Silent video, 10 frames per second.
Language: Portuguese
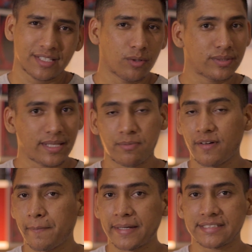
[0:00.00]
Então o tempo
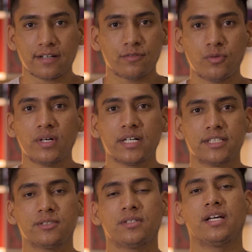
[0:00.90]
vai passar
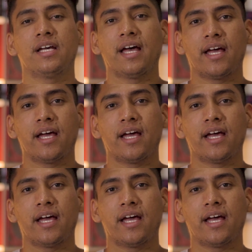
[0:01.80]
voando.